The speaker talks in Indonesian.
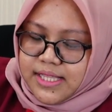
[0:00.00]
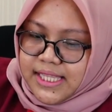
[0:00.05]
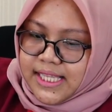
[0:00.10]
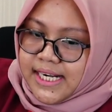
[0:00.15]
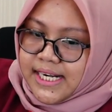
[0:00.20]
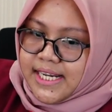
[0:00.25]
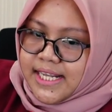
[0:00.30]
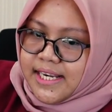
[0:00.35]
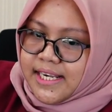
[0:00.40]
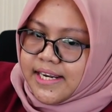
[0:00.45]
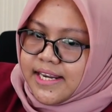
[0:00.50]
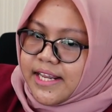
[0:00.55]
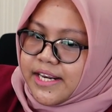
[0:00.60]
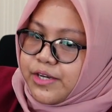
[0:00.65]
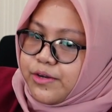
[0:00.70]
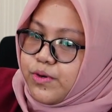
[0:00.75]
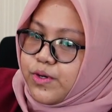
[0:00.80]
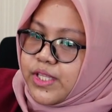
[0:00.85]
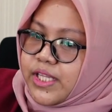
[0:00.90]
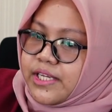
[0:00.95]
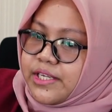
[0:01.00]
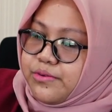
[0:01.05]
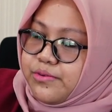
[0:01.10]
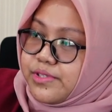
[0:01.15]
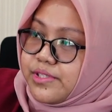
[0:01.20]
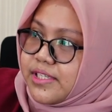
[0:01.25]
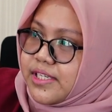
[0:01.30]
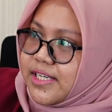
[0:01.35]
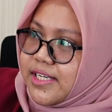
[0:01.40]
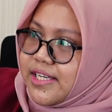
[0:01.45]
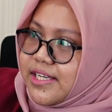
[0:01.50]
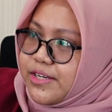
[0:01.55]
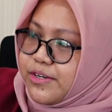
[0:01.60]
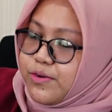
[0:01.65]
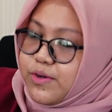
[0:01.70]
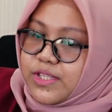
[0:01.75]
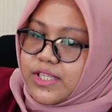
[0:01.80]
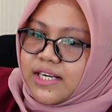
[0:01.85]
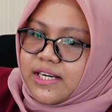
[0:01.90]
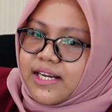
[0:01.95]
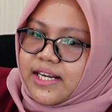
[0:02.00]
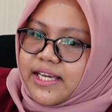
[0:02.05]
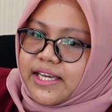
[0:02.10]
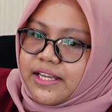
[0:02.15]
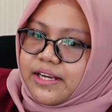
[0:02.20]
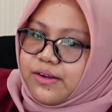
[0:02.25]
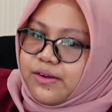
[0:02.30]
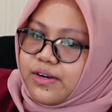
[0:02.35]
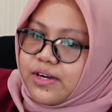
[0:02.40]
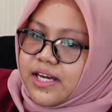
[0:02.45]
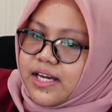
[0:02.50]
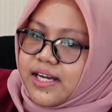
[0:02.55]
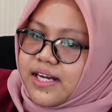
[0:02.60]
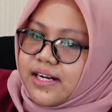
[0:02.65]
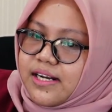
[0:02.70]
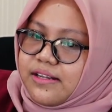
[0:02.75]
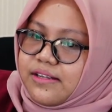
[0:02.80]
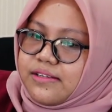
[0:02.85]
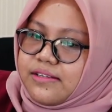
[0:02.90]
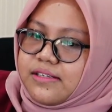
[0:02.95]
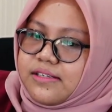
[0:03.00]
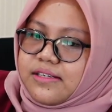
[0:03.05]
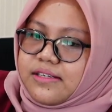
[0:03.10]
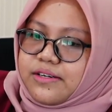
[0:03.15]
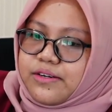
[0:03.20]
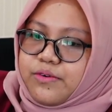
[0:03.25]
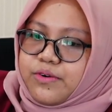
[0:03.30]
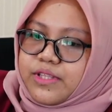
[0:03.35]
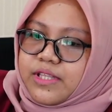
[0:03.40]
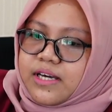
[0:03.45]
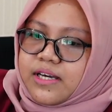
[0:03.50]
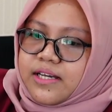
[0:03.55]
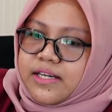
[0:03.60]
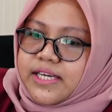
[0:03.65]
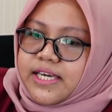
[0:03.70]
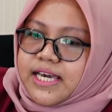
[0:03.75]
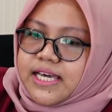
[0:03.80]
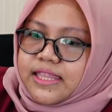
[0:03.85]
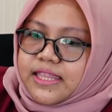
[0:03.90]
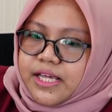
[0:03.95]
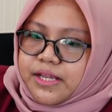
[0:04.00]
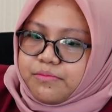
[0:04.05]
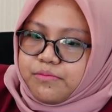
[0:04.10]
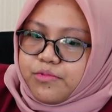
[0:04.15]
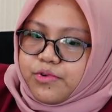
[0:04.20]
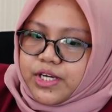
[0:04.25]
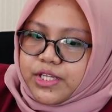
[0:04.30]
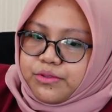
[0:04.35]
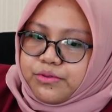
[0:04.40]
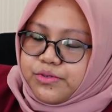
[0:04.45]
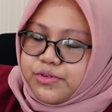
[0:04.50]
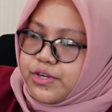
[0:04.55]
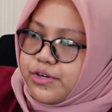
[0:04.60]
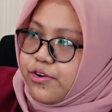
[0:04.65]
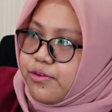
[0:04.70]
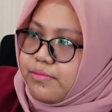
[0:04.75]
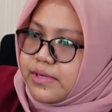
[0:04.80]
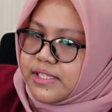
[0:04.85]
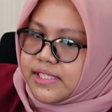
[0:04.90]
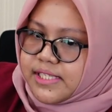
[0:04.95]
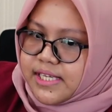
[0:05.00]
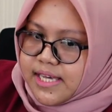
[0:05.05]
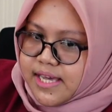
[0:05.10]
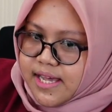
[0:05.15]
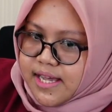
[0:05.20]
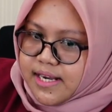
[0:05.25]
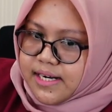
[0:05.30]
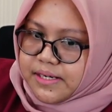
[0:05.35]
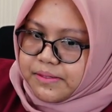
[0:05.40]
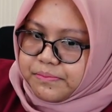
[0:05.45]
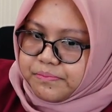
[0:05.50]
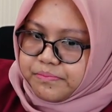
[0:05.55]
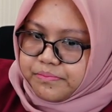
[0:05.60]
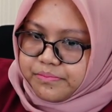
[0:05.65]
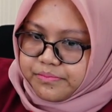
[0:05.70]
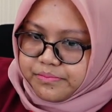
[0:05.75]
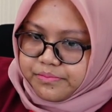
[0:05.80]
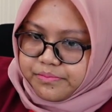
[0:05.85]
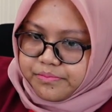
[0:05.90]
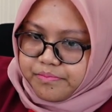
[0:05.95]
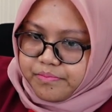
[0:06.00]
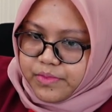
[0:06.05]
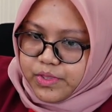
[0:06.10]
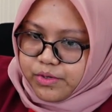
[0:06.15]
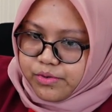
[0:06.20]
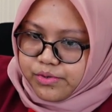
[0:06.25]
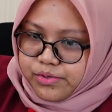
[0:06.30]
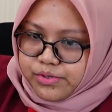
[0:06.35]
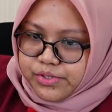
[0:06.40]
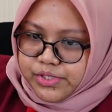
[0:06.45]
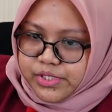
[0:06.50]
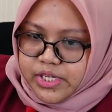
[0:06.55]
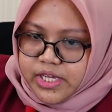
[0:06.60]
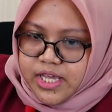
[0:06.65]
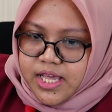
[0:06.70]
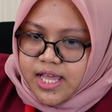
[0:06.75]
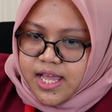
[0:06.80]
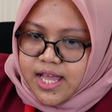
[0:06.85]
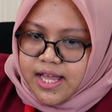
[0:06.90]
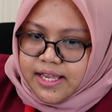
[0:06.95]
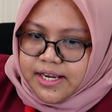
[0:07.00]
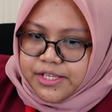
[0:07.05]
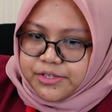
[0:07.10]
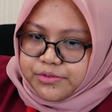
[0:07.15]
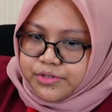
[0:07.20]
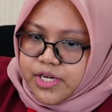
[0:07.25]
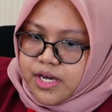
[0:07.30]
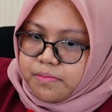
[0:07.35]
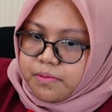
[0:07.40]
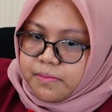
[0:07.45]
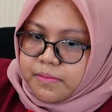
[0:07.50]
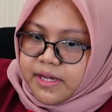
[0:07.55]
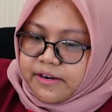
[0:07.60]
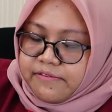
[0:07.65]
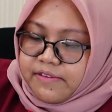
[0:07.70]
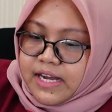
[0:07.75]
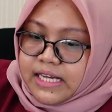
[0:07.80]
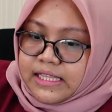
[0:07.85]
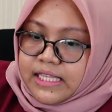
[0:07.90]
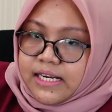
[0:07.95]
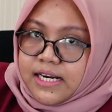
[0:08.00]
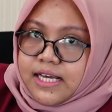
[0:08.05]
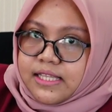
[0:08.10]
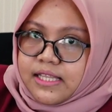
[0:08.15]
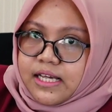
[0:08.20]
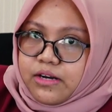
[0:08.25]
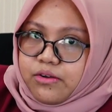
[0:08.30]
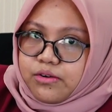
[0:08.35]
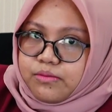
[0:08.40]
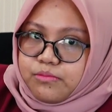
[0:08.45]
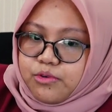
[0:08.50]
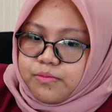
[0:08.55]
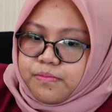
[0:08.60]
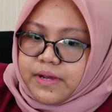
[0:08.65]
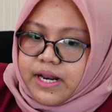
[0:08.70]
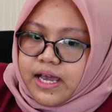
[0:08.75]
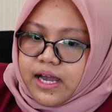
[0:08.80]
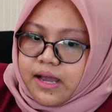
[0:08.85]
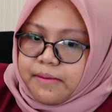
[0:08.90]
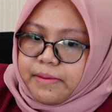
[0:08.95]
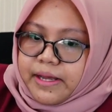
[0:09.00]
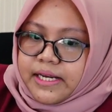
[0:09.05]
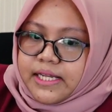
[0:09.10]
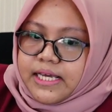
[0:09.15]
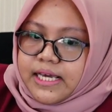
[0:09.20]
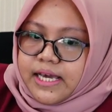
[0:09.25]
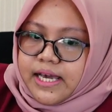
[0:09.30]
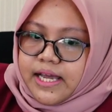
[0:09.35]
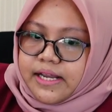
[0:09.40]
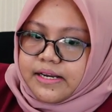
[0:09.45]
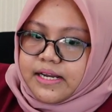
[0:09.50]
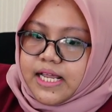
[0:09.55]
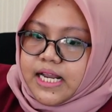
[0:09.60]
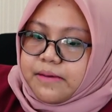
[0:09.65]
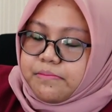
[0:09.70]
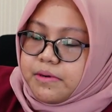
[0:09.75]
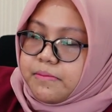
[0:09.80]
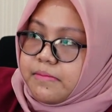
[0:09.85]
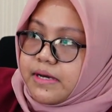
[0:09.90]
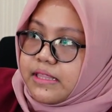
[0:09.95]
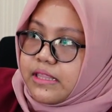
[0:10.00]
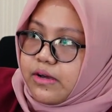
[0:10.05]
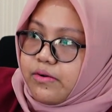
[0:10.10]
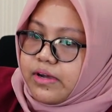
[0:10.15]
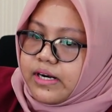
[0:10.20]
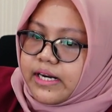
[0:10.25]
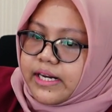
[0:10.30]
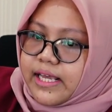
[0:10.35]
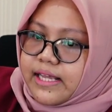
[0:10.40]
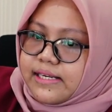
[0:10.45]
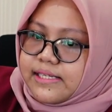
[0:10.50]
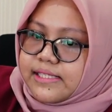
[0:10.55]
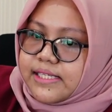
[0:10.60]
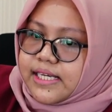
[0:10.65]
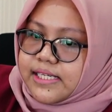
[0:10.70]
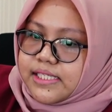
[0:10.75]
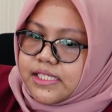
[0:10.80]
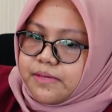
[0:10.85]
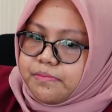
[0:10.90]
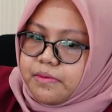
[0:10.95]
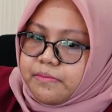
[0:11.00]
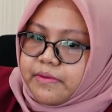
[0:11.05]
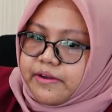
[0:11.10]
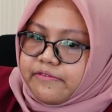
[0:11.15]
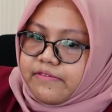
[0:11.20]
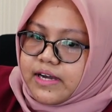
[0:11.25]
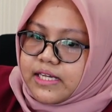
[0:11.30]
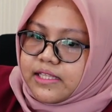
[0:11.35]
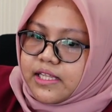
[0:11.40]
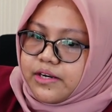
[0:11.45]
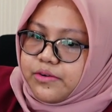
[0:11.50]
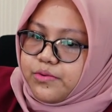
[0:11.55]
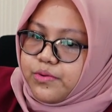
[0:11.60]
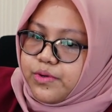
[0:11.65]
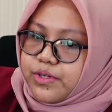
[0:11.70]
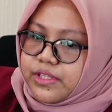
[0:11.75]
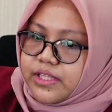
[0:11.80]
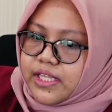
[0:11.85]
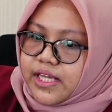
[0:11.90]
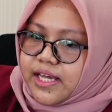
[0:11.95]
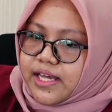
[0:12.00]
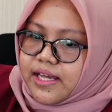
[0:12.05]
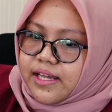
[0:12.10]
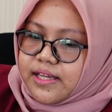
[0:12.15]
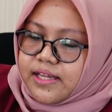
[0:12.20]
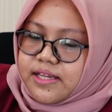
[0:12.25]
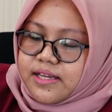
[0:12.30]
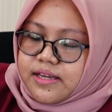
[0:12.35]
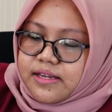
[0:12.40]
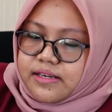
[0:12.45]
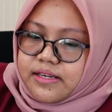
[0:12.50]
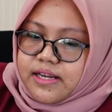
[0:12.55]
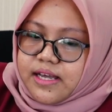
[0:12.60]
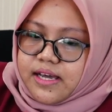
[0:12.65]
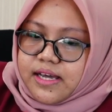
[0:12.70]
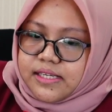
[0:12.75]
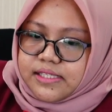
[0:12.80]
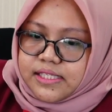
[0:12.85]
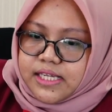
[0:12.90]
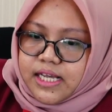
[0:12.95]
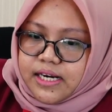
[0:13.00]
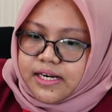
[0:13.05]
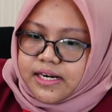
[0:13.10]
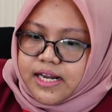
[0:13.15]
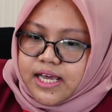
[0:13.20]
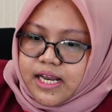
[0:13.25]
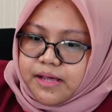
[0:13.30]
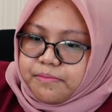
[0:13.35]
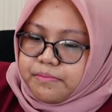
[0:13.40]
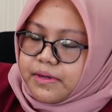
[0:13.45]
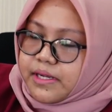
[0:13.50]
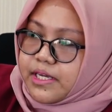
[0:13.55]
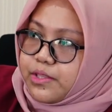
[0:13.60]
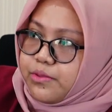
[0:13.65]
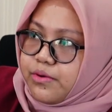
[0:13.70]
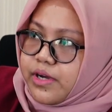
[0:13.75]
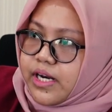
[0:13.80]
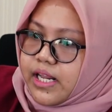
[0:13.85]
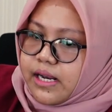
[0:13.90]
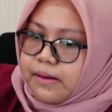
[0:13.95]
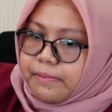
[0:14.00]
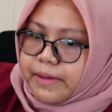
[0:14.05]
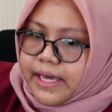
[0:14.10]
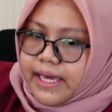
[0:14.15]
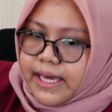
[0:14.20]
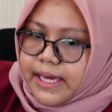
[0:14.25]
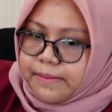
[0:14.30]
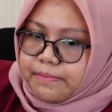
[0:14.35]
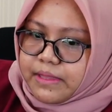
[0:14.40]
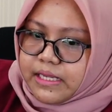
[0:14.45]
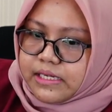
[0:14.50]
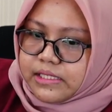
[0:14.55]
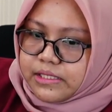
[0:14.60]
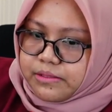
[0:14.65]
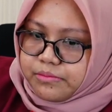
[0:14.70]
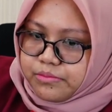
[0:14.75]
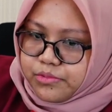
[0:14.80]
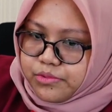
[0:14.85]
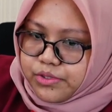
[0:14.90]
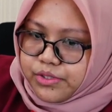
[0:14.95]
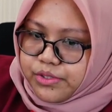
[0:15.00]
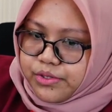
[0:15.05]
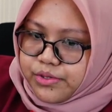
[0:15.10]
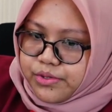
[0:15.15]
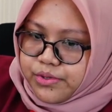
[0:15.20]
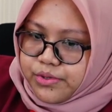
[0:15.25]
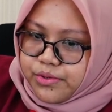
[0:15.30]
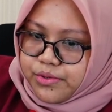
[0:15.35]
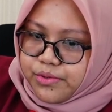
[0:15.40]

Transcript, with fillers: terdiri dari kuota industri, kuota nelayan lokal, kuota kegiatan bukan tujuan komersial. Terus ada juga pemanfaatan data logbook penangkapan ikan dalam pemantauan realisasi pemanfaatan kuota dasar dalam penghitungan LPM tersebut